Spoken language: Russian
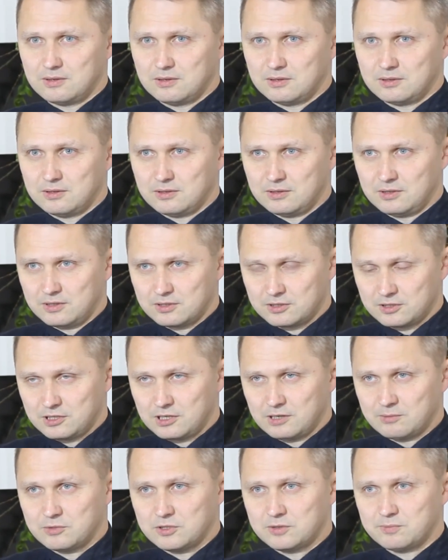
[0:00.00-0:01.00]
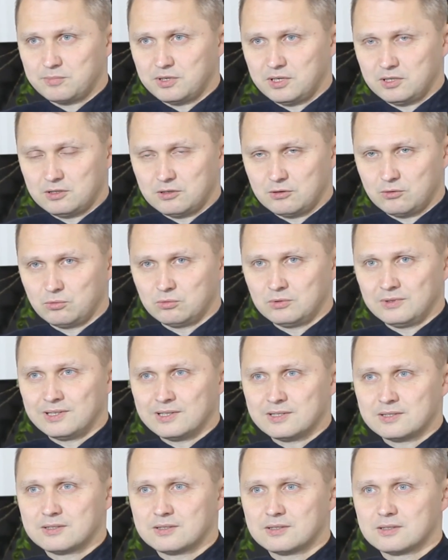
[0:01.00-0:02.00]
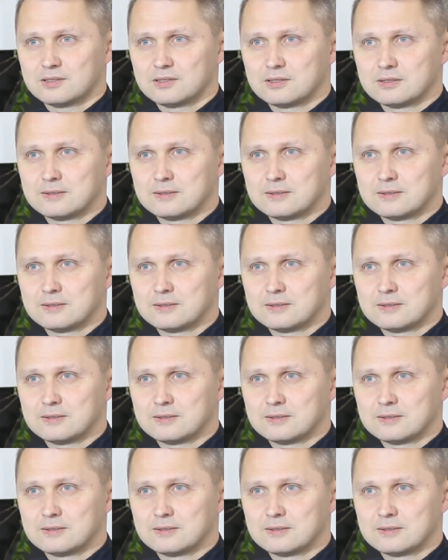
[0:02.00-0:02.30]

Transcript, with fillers: Это должна быть притрудность.